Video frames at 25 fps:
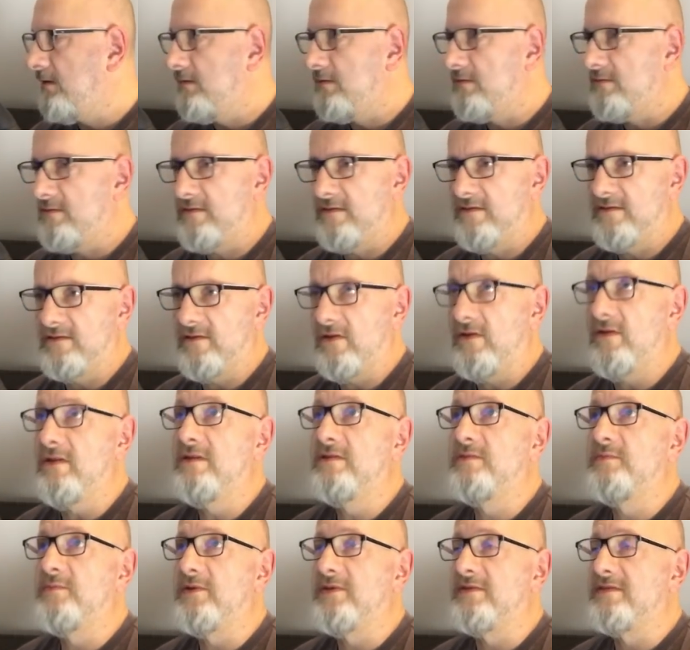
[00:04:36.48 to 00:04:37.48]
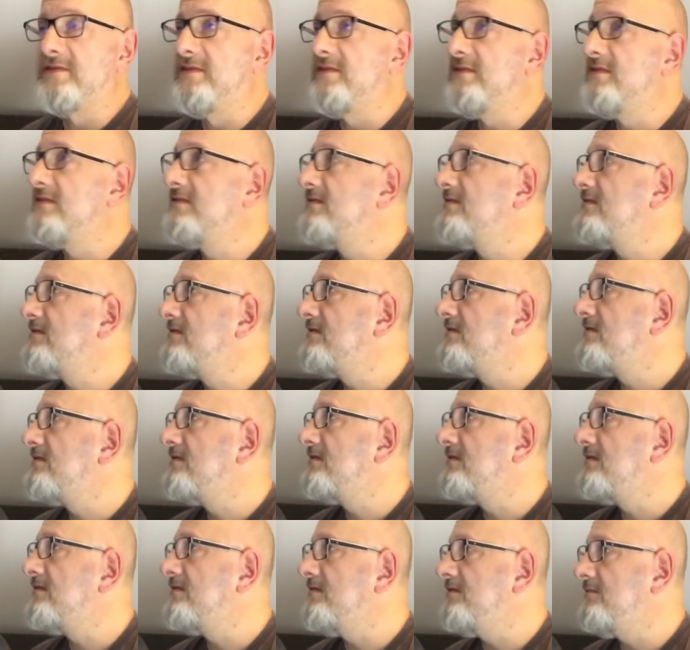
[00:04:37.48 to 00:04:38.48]
Das alles passiert
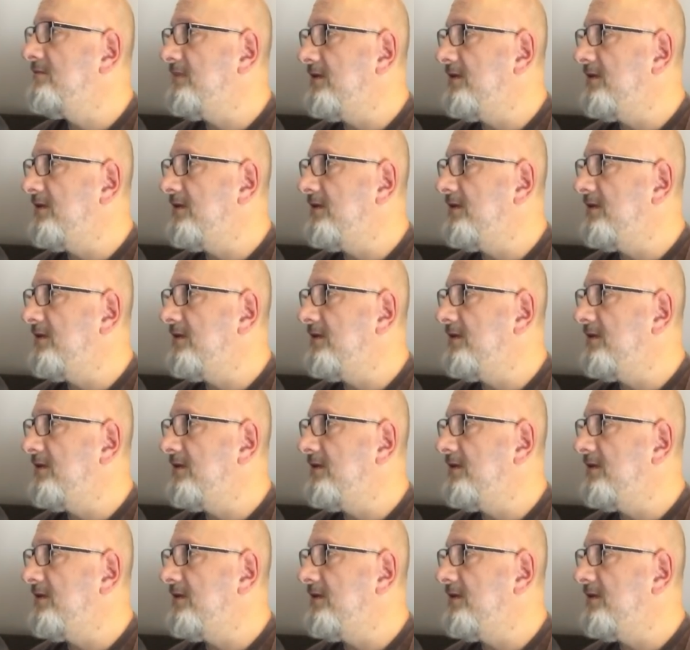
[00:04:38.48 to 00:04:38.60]
im